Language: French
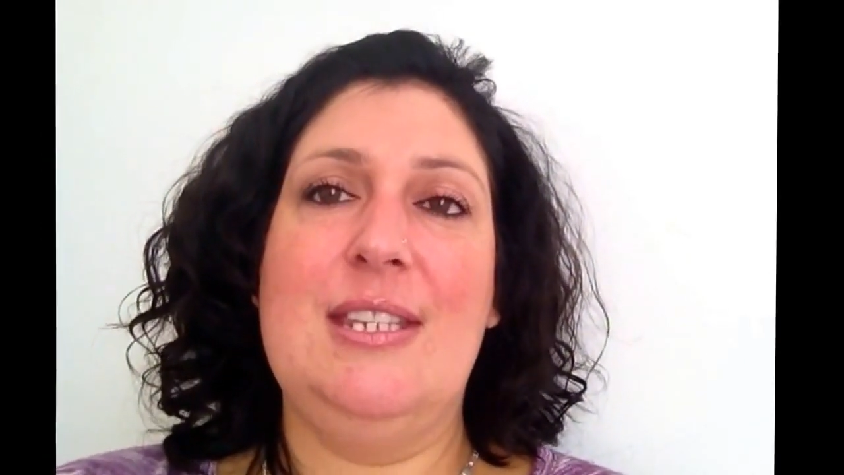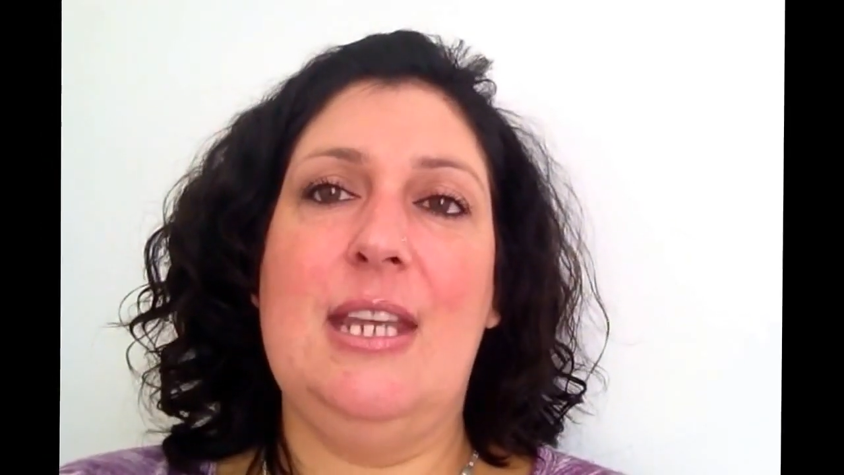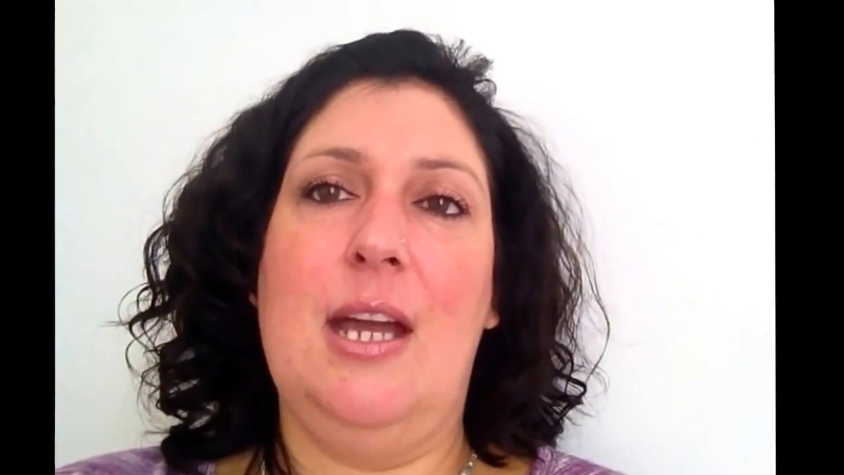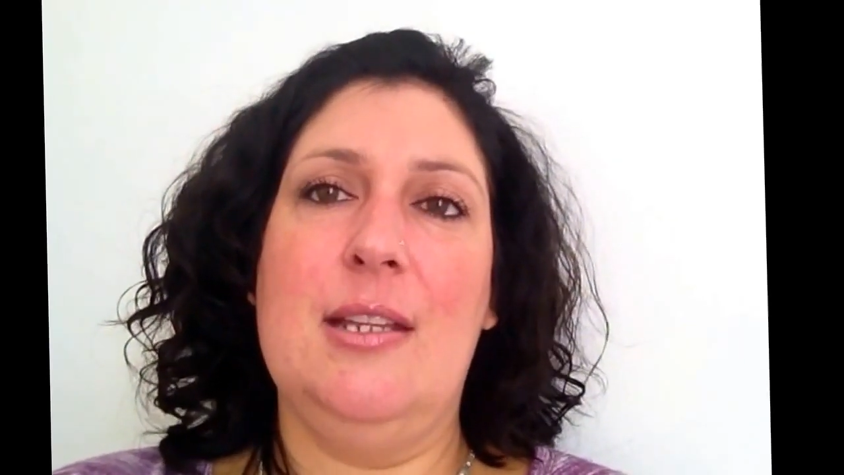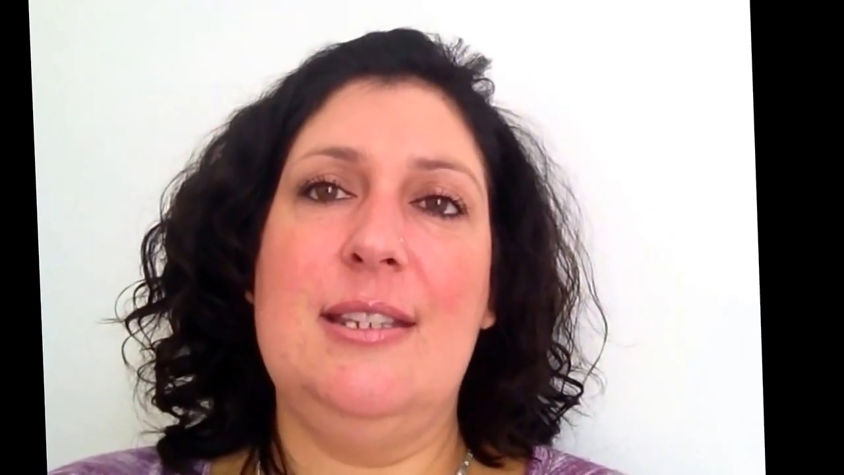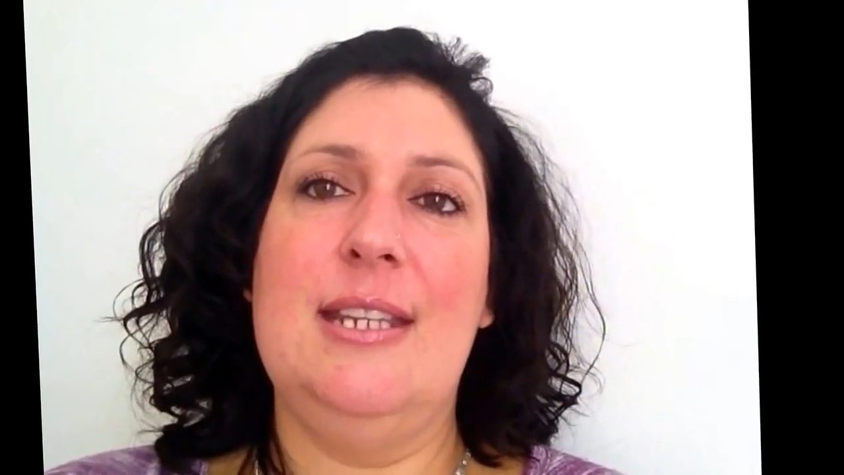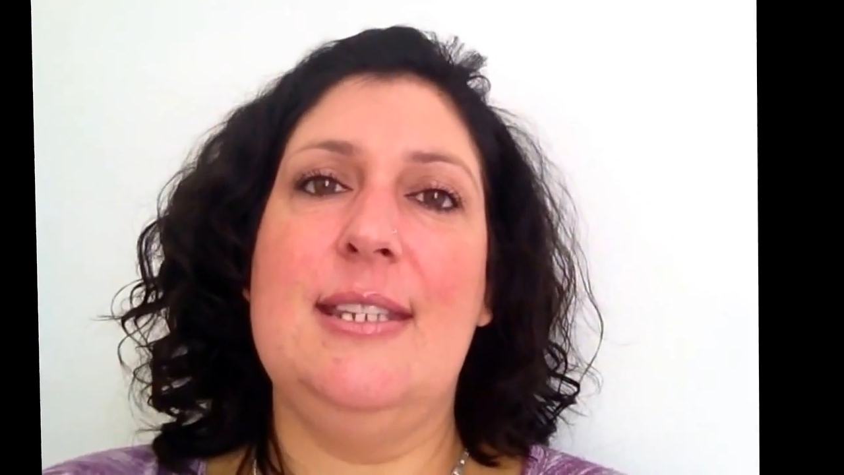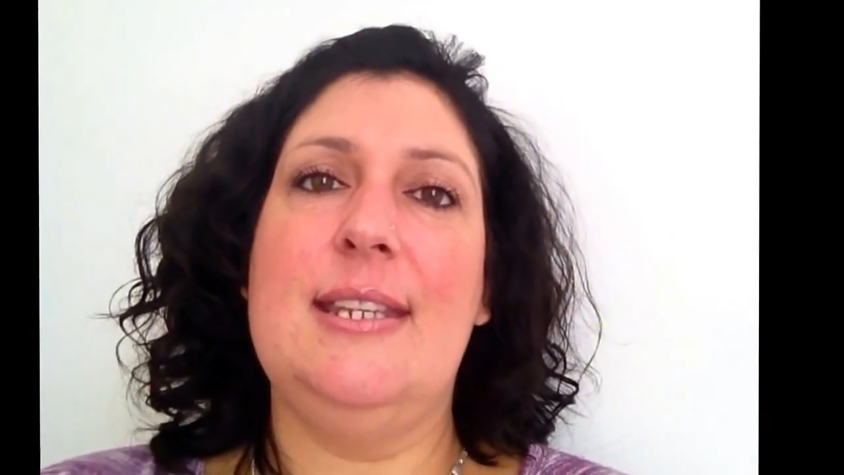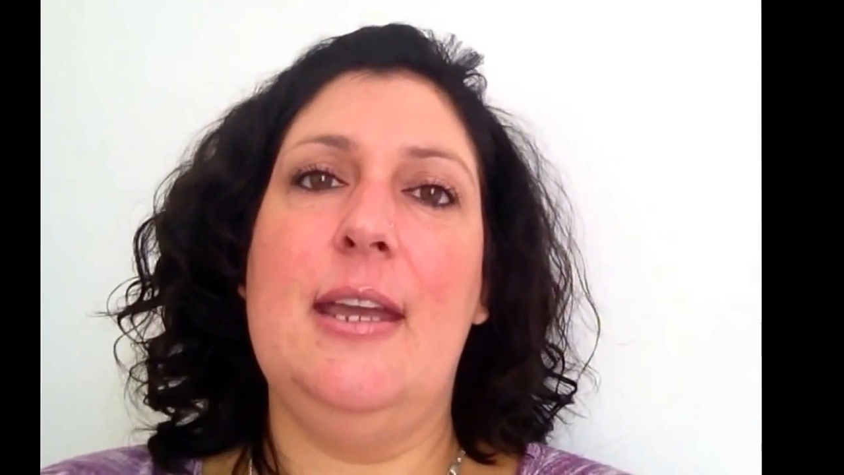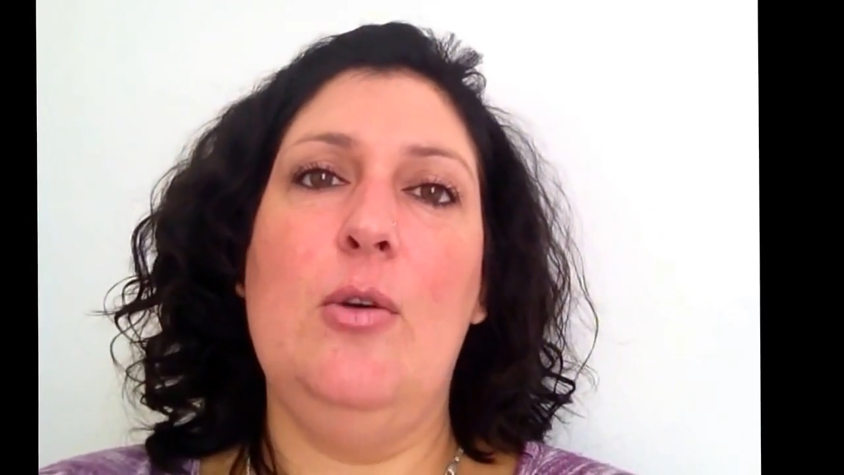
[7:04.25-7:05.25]
séances
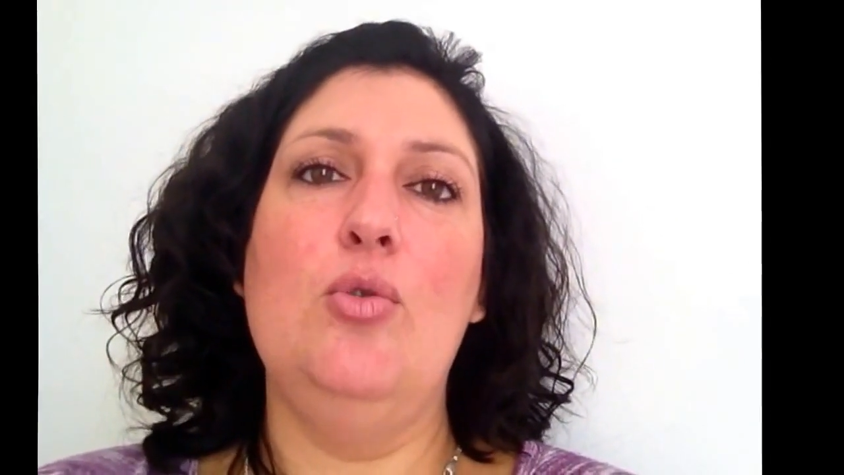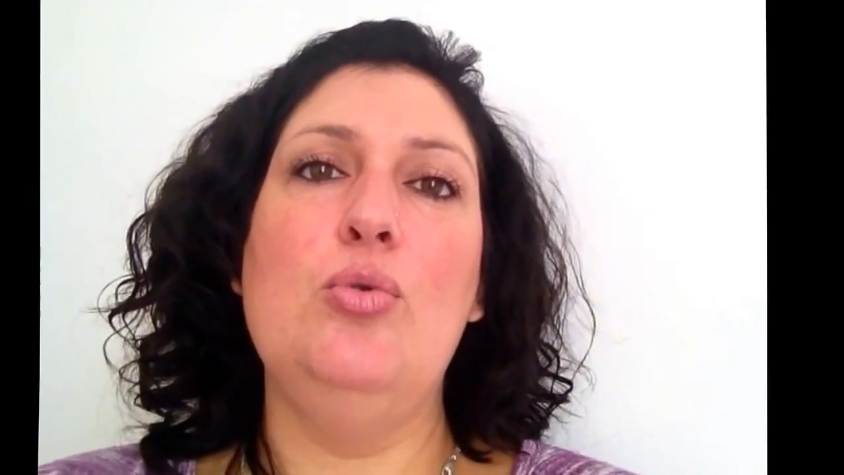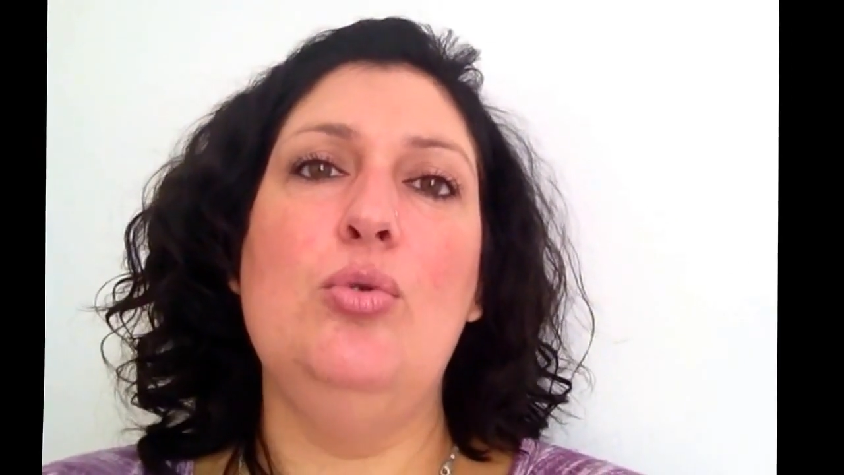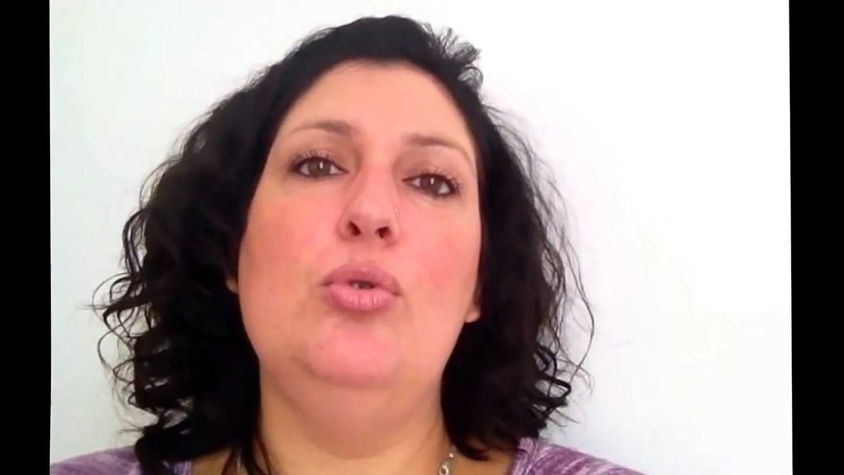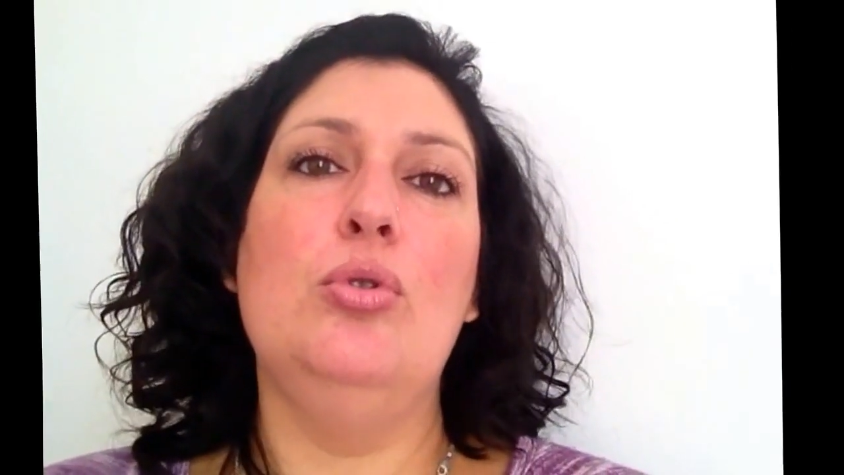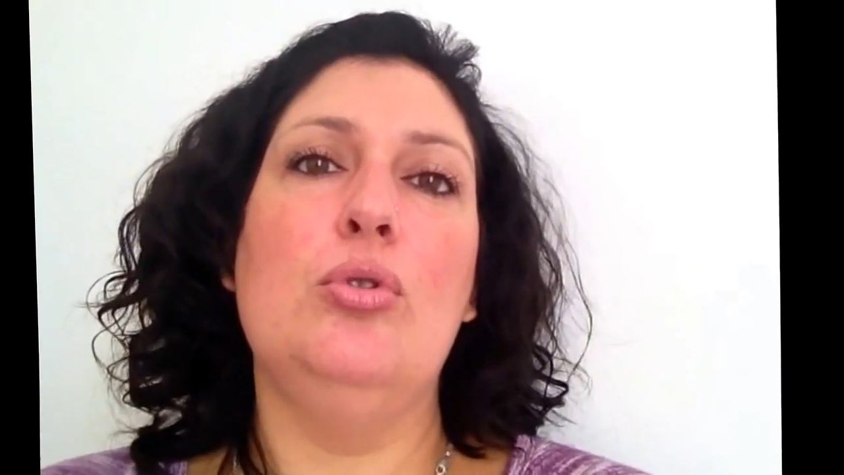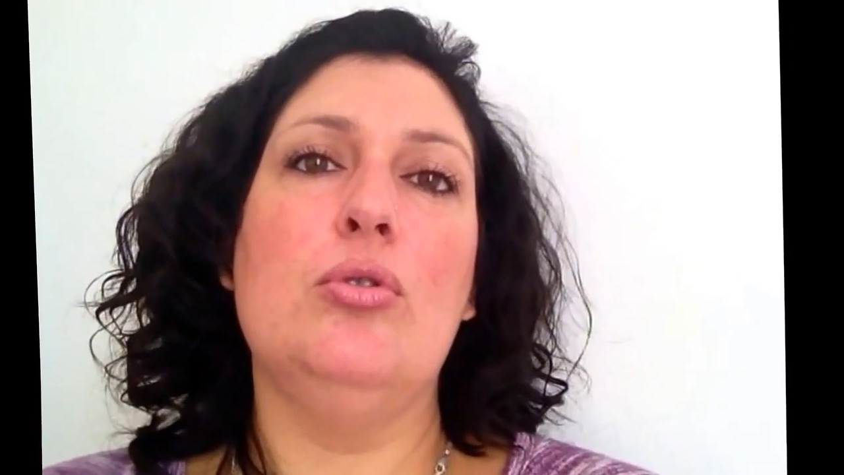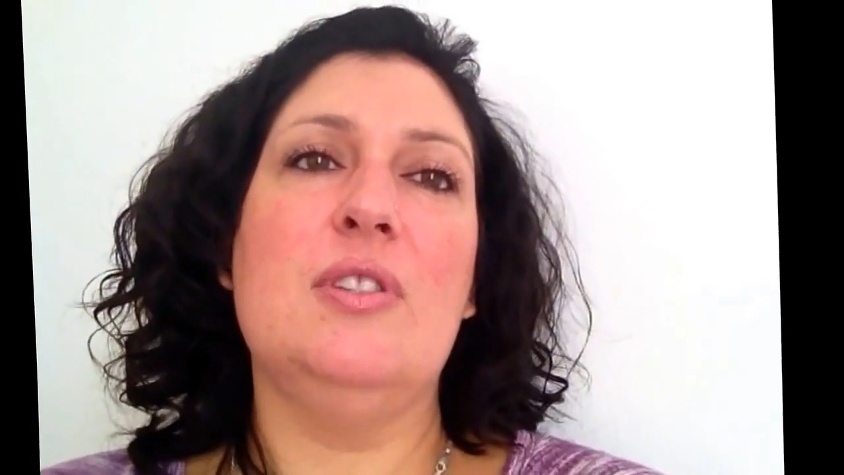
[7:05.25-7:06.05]
d'essai ou